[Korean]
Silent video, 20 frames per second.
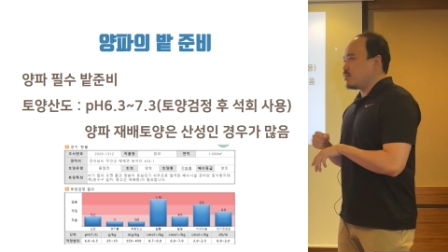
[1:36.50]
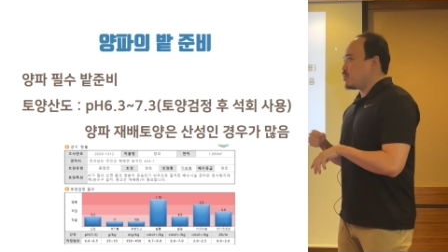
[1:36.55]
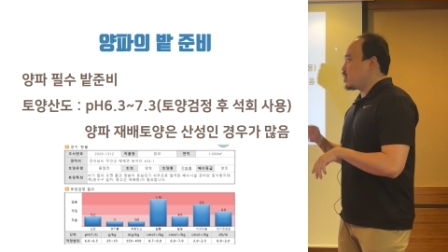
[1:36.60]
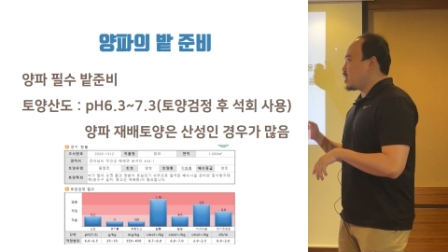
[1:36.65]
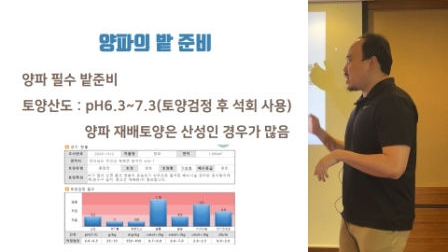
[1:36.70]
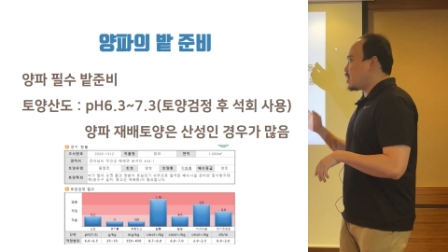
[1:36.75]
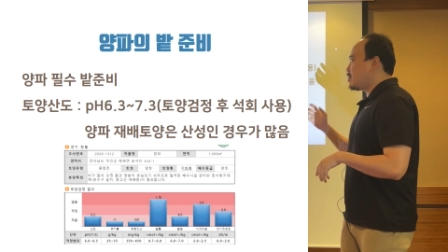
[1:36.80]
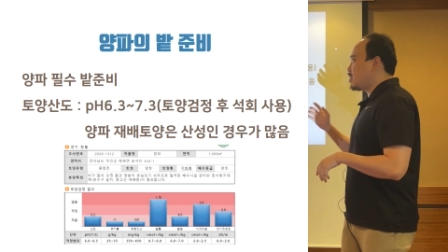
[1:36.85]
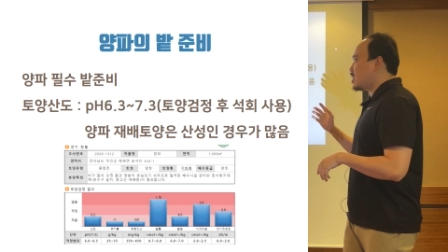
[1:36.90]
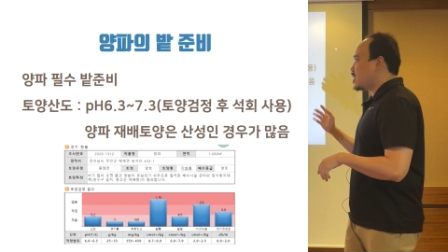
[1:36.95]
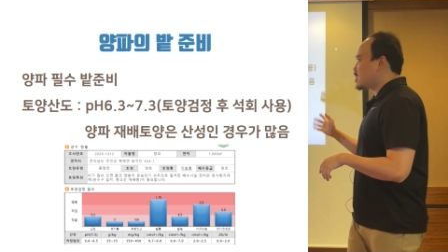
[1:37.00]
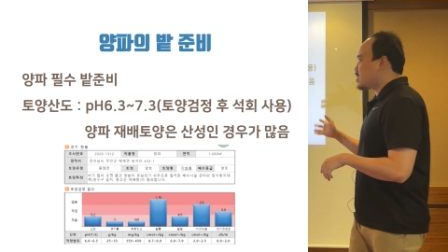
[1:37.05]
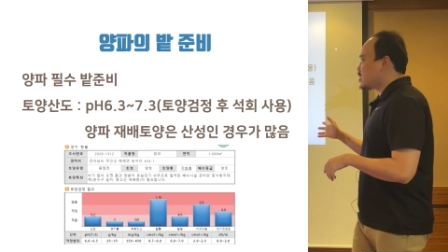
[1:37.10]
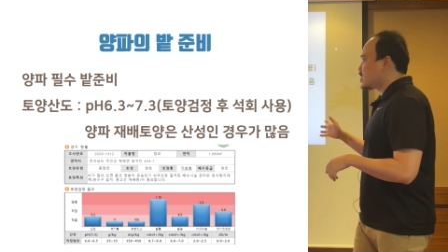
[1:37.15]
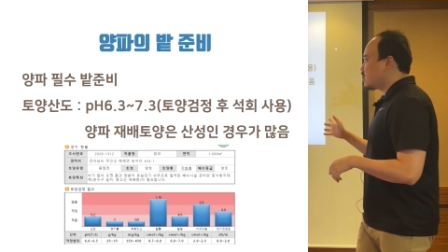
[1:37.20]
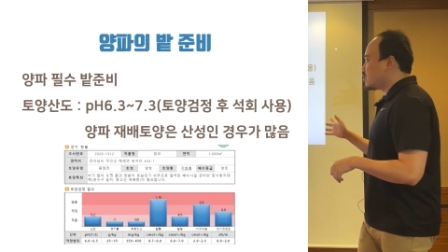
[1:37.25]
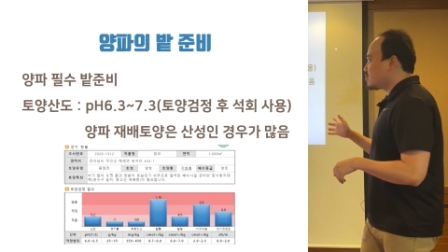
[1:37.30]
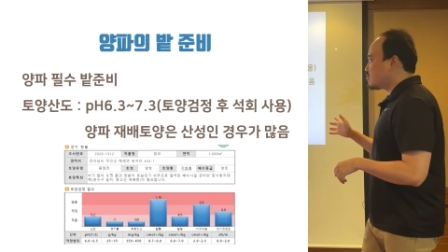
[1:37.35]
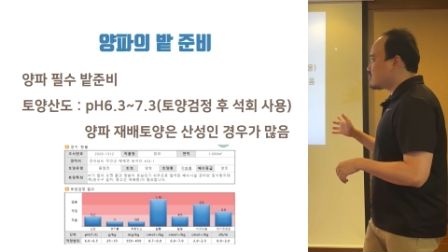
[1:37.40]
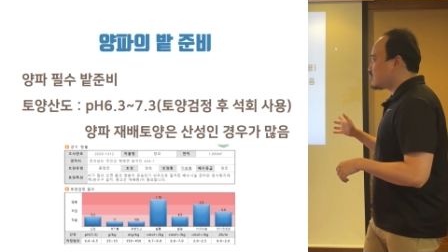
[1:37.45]
뭐 양파
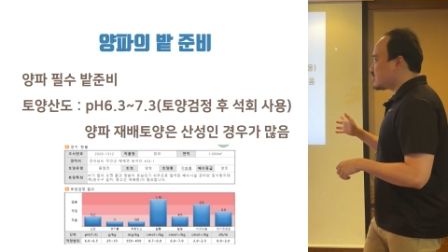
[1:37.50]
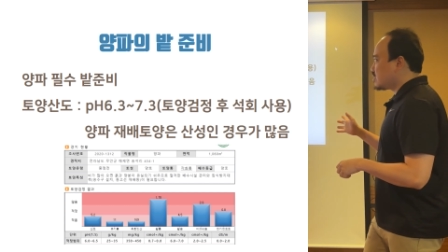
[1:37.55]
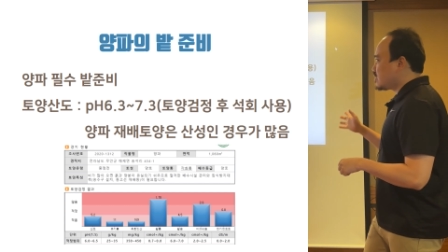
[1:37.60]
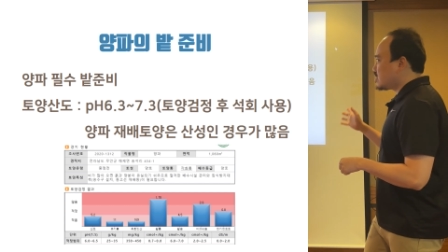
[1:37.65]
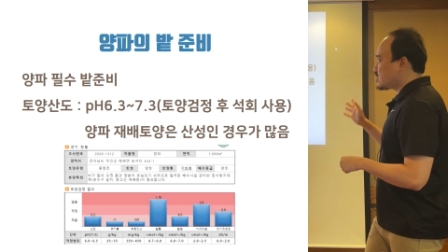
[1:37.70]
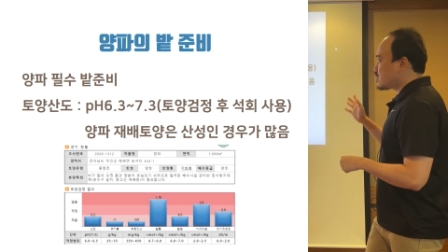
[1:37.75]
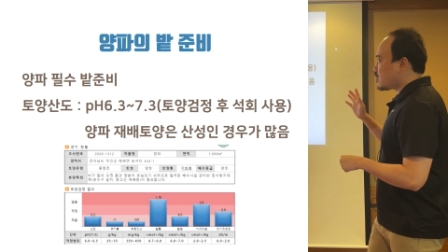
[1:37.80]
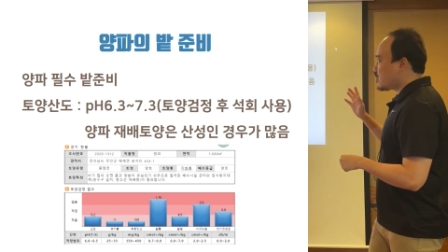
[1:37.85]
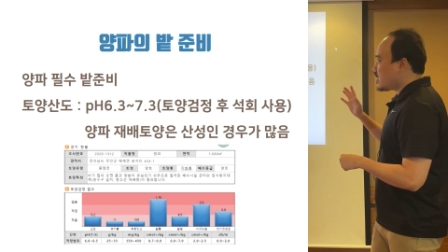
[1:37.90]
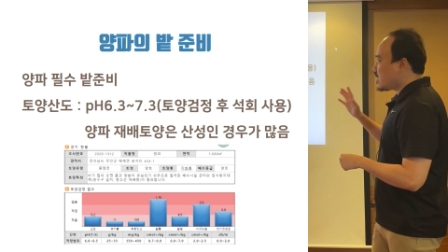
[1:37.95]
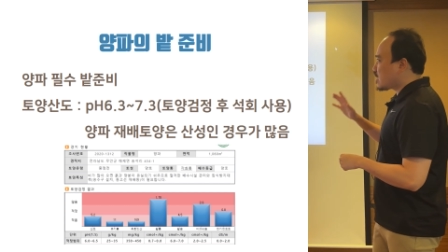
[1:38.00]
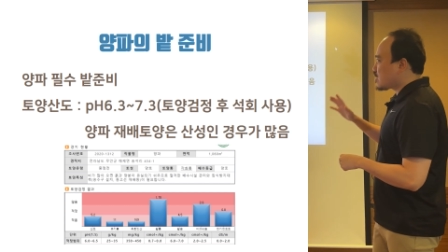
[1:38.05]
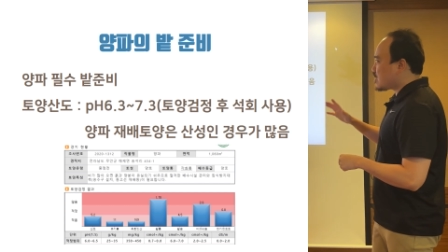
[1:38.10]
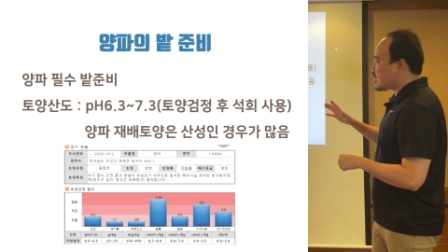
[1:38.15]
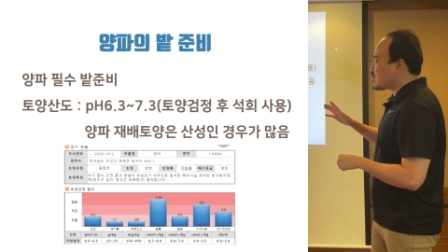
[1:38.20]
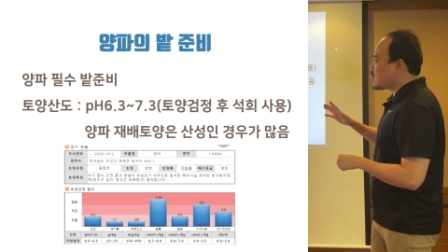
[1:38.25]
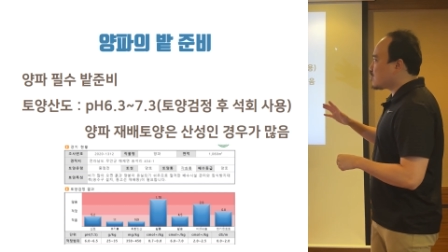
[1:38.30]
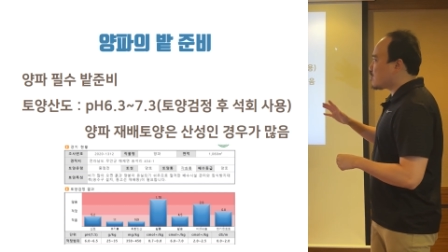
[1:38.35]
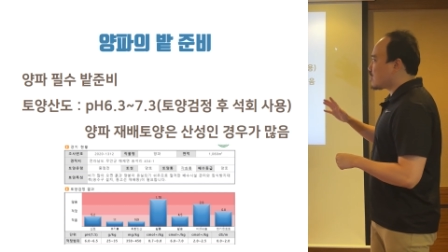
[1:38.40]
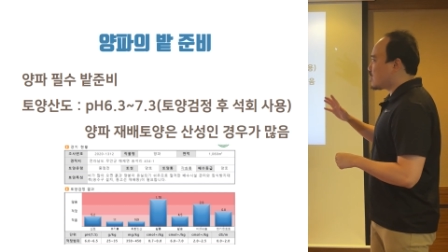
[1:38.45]
같은 경우는 토양
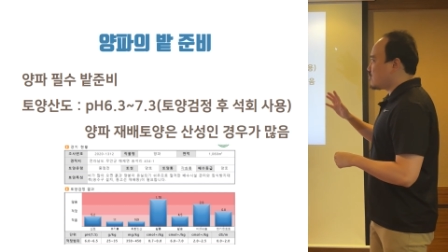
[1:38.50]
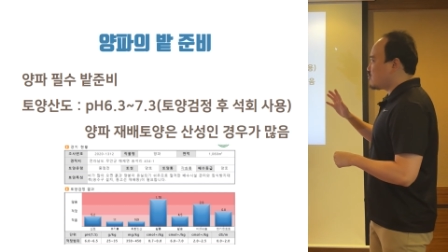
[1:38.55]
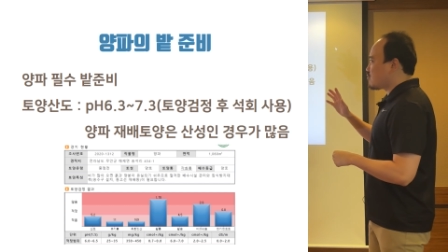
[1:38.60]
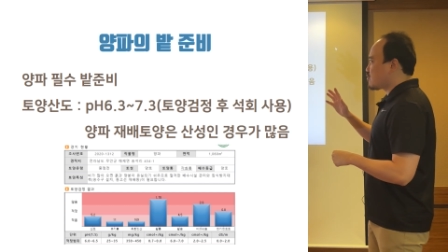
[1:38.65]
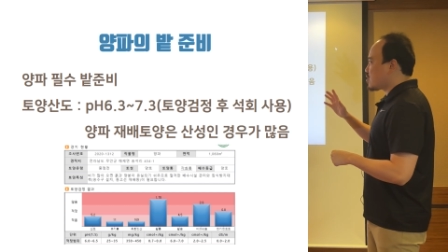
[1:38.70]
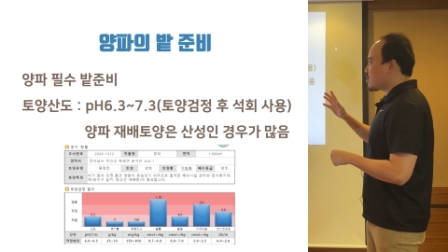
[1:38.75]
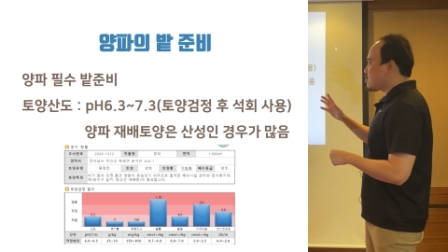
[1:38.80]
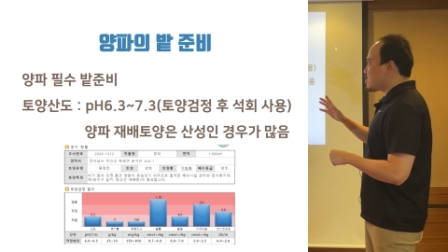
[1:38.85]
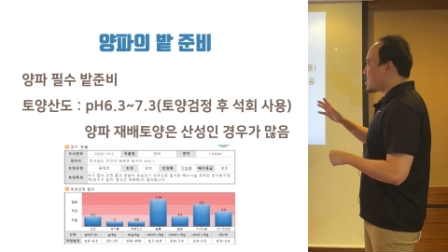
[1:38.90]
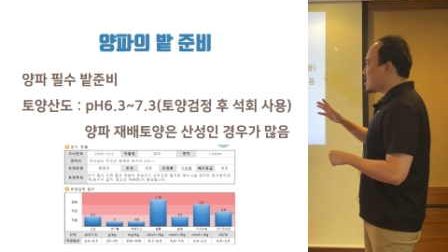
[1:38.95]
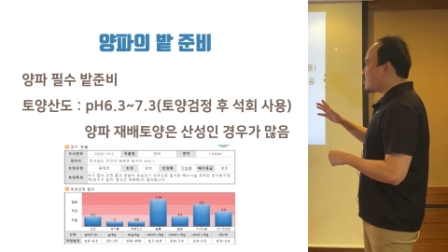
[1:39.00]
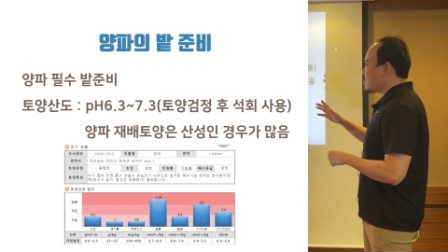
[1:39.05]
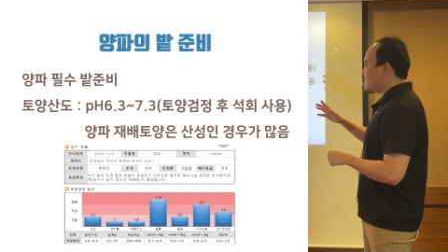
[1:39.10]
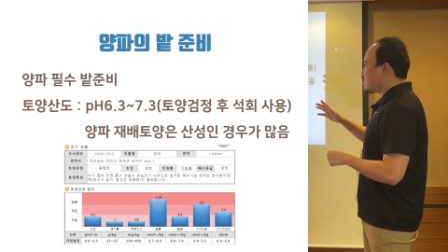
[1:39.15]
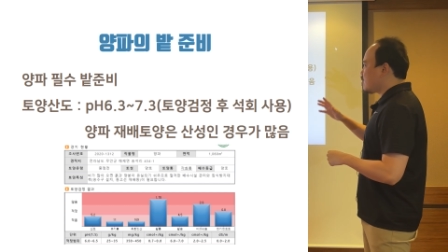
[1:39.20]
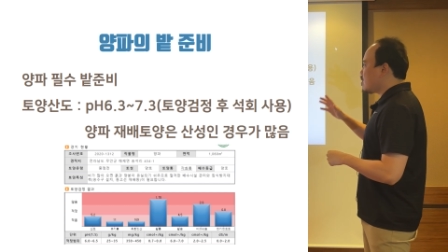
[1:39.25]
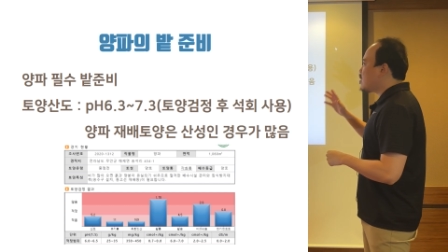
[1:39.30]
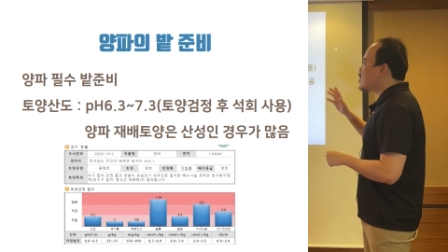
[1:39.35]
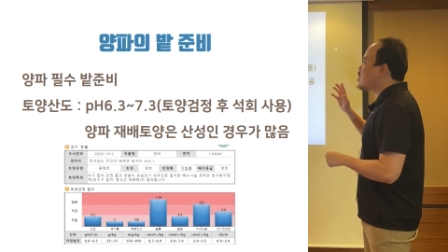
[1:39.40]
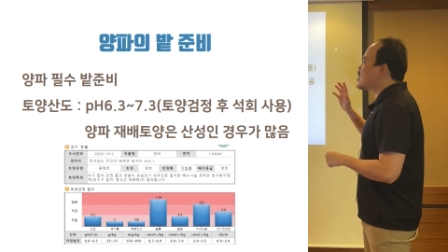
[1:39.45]
산도가
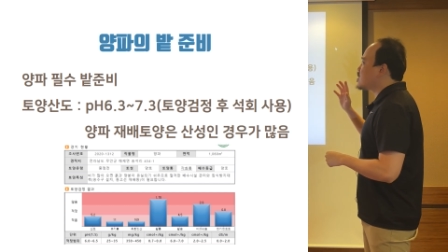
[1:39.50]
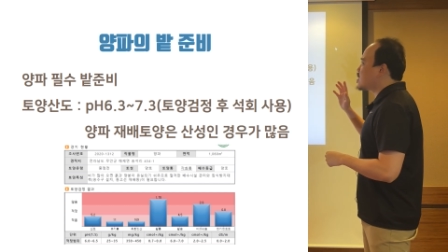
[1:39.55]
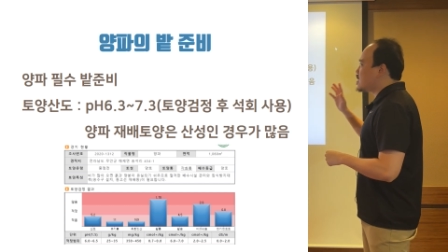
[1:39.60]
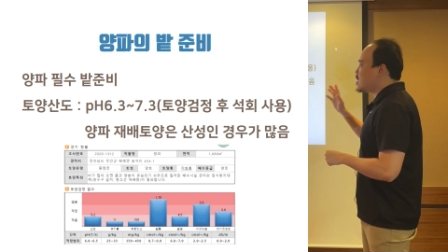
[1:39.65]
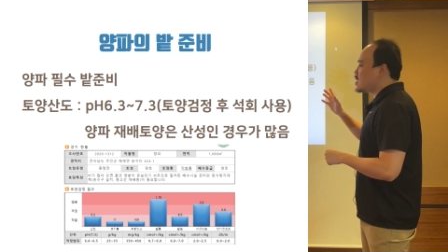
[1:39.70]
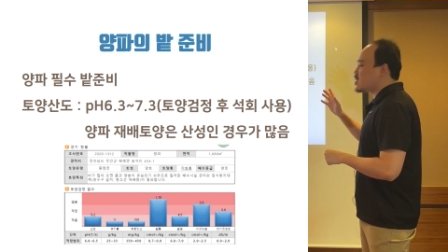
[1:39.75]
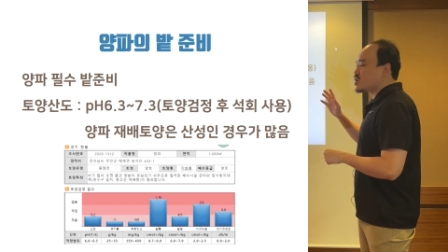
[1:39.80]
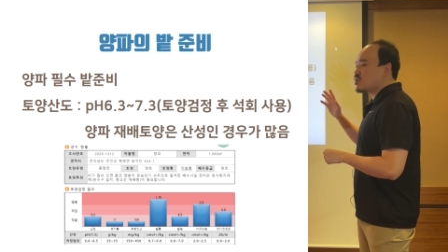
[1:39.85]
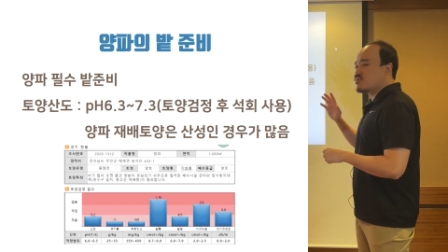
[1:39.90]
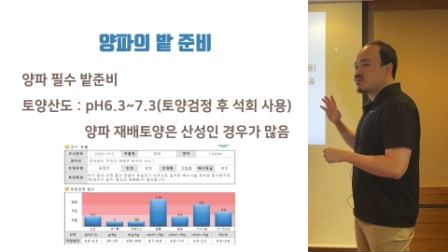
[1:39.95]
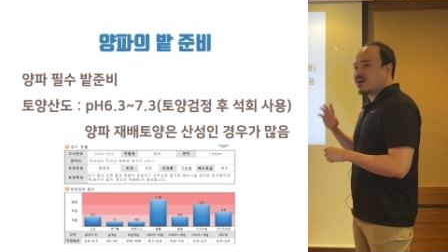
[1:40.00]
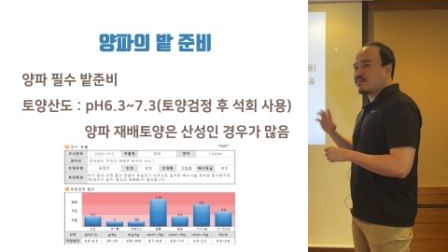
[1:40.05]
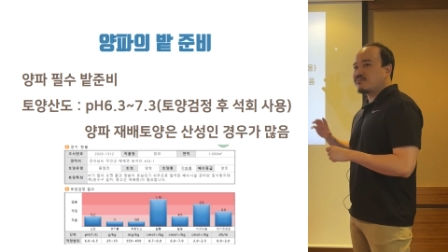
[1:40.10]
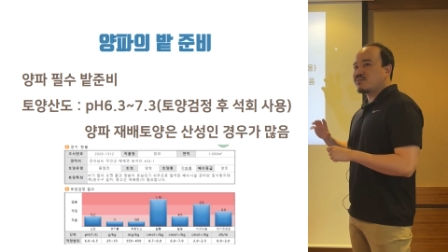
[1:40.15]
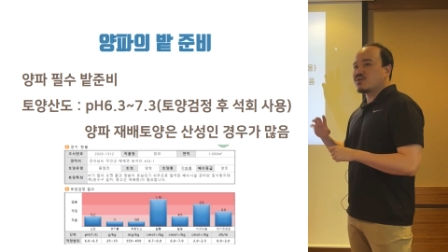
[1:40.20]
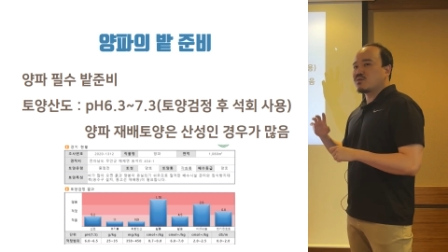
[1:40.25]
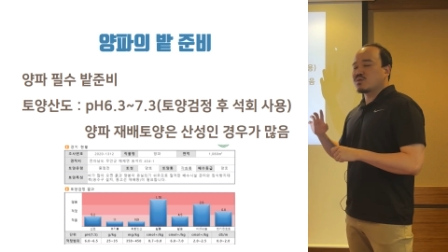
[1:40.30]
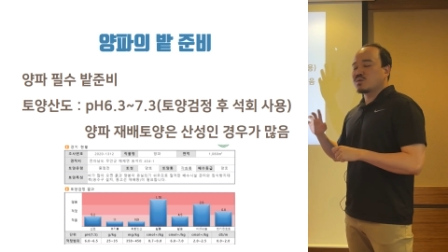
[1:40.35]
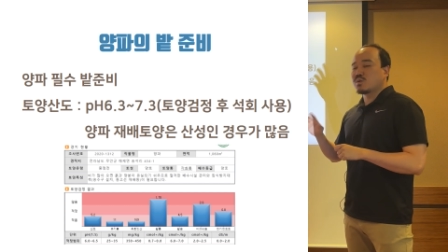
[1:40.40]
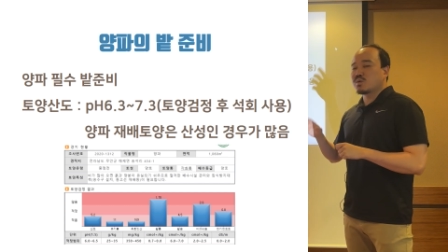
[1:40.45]
6.3에서 7.3
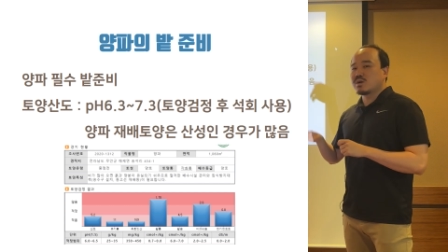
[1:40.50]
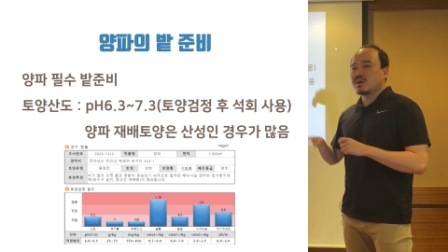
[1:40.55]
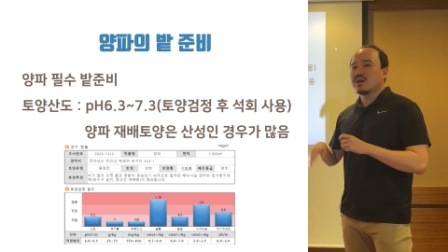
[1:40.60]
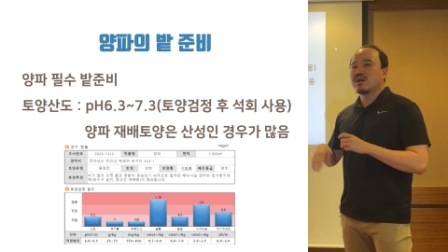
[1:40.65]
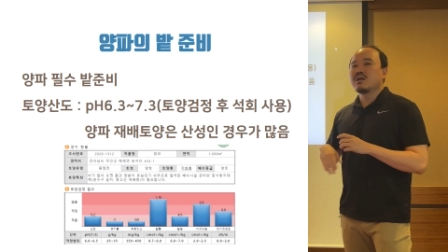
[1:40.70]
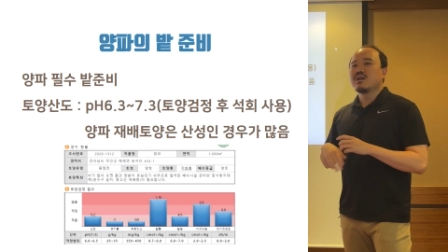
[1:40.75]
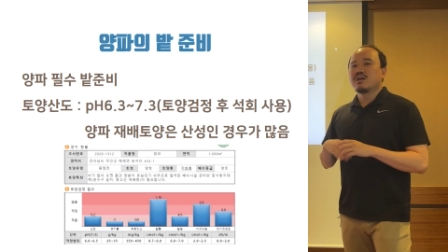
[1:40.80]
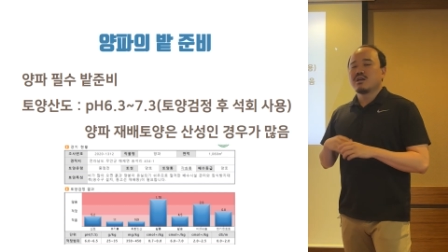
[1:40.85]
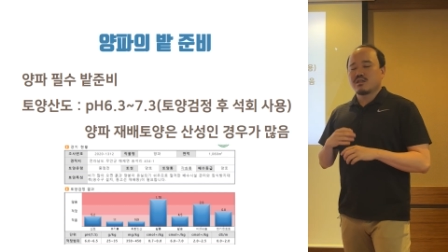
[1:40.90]
정도를